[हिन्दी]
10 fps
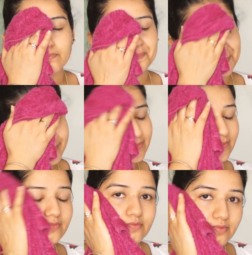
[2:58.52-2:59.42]
एंड देन
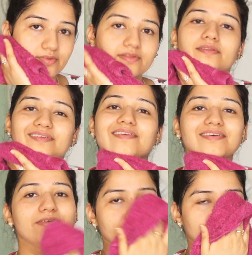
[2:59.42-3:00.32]
उसके बाद
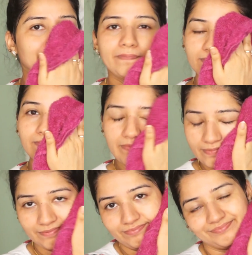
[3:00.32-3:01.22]
हम लगा लेंगे
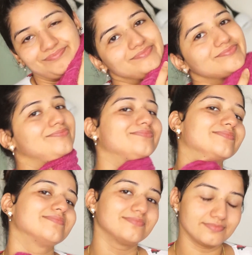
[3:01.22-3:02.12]
मॉइस्चराइज़र
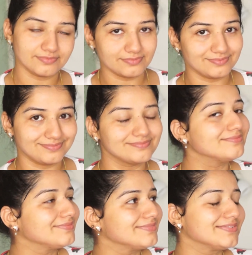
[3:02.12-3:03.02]
क्योंकि फेस
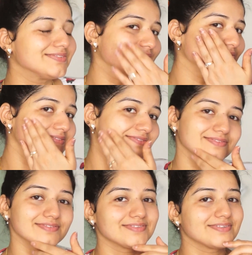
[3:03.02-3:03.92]
मास्क लगाने के बाद हमारी
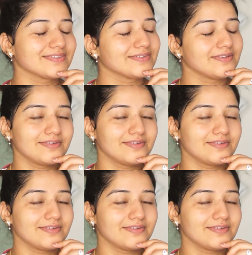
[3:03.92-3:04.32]
स्किन के जो नेचुरल